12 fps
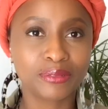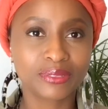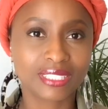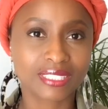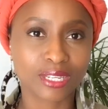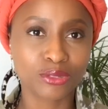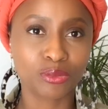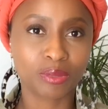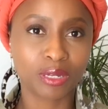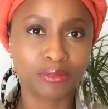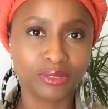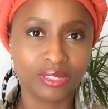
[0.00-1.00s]
ça sera ce
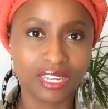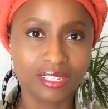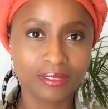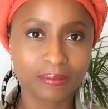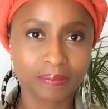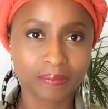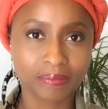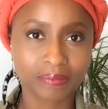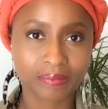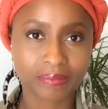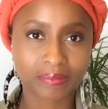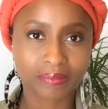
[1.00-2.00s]
parfum-là.
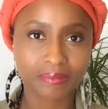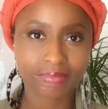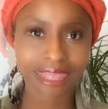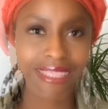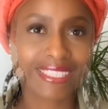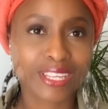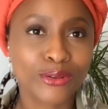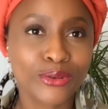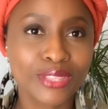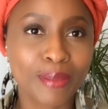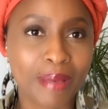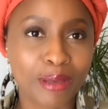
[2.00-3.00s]
C'est l'eau
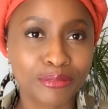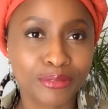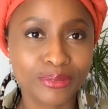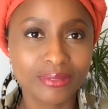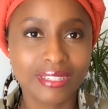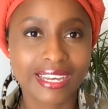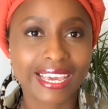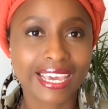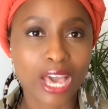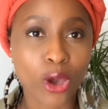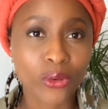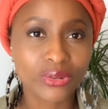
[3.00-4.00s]
de parfums
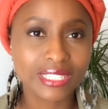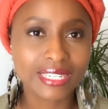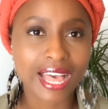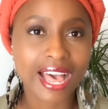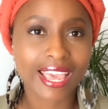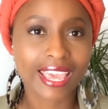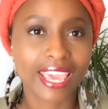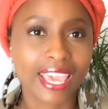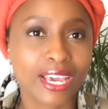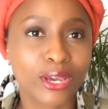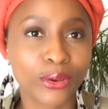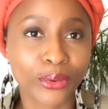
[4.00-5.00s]
Carolina
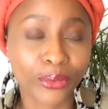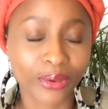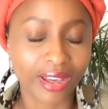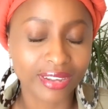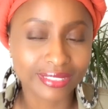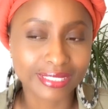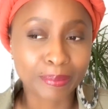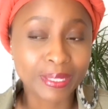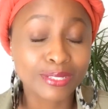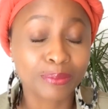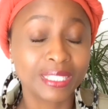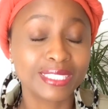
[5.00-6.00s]
Herrera Je ne sais pas
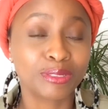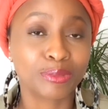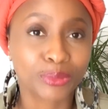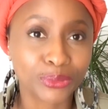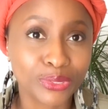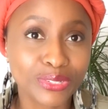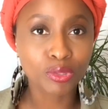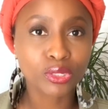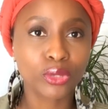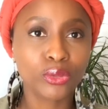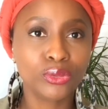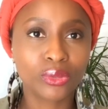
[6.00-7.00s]
si on a se prononce. Je
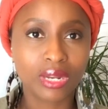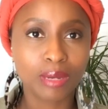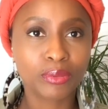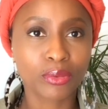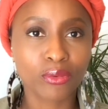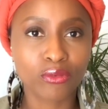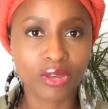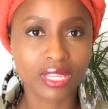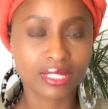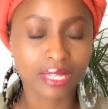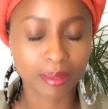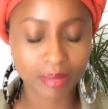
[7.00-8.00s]
le nom là pour que vous voyez
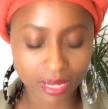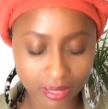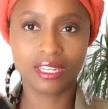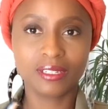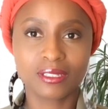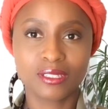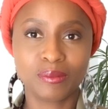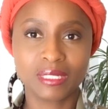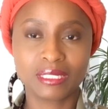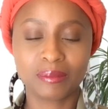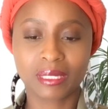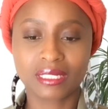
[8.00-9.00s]
très bien comment ça
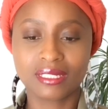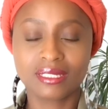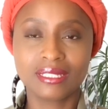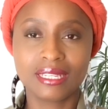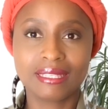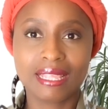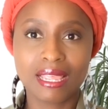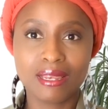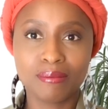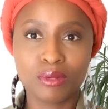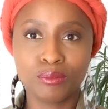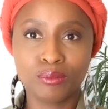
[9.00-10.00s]
se présente. C'est
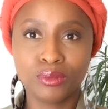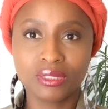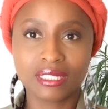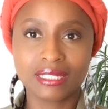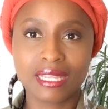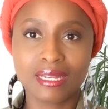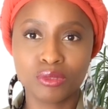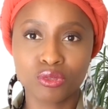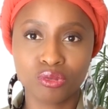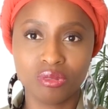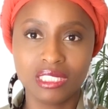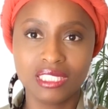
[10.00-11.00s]
tellement beau, c'est tellement joli.